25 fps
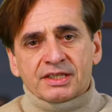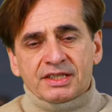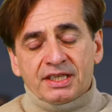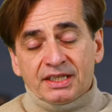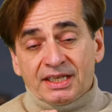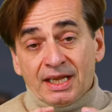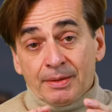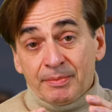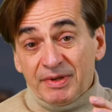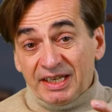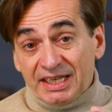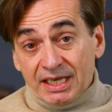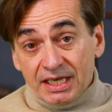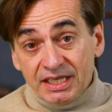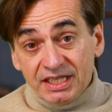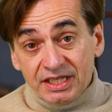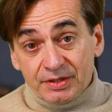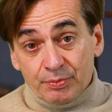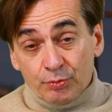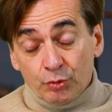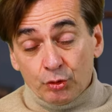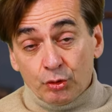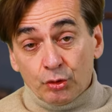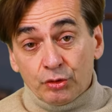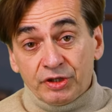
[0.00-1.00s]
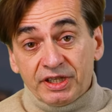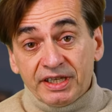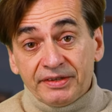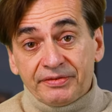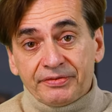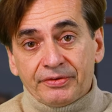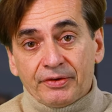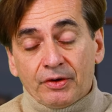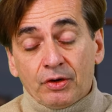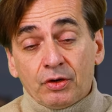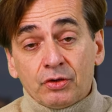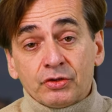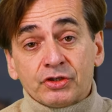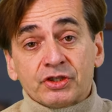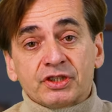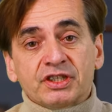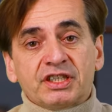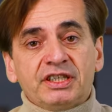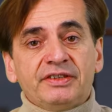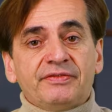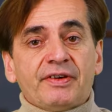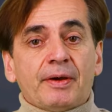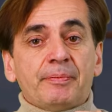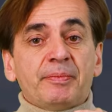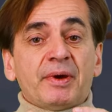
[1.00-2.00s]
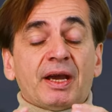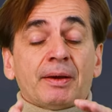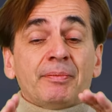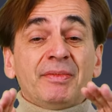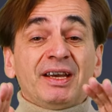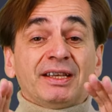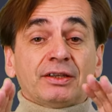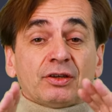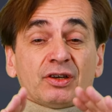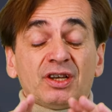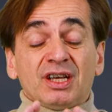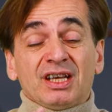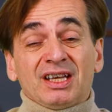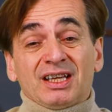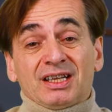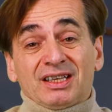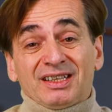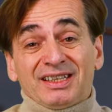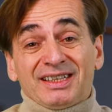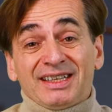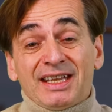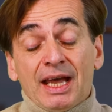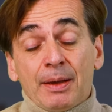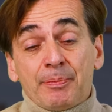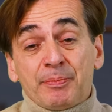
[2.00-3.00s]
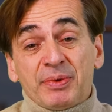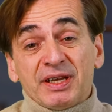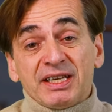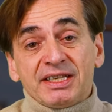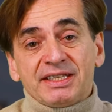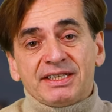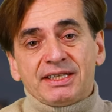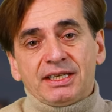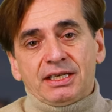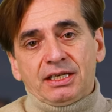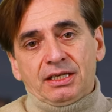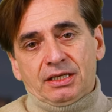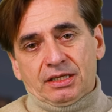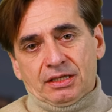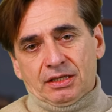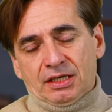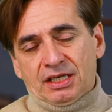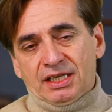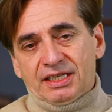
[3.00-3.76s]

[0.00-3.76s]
C'est un mécanisme de défense qui va permettre d'apaiser